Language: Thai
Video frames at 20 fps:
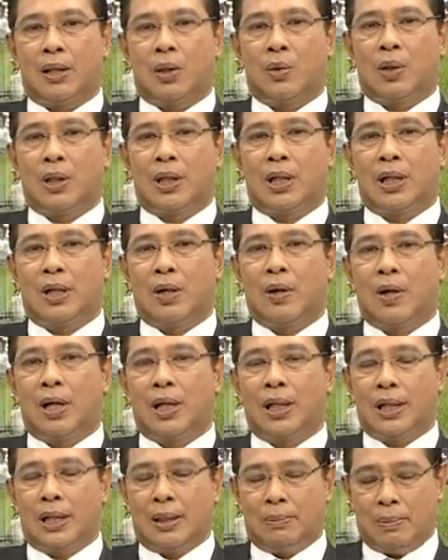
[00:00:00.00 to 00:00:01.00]
จุดที่คอ
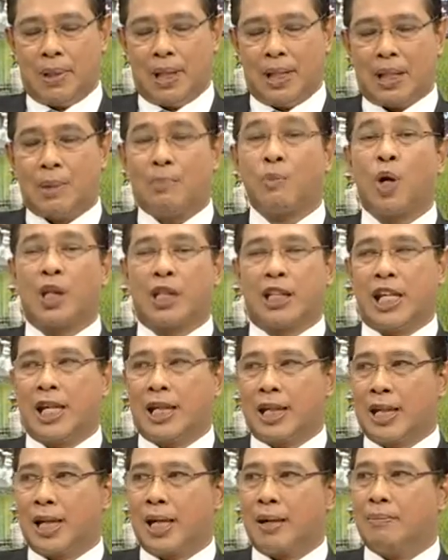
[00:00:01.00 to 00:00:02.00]
ยเป็นสปอตเช็
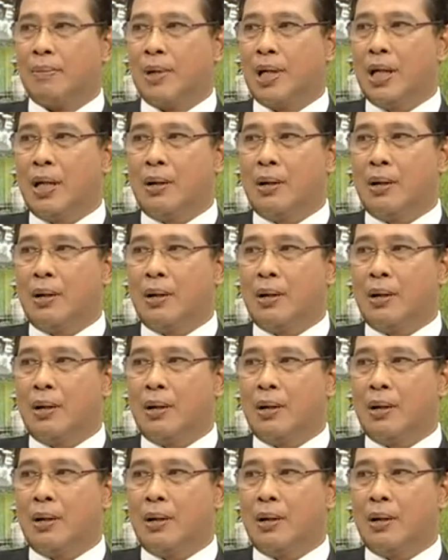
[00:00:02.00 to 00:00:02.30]
คนะครับ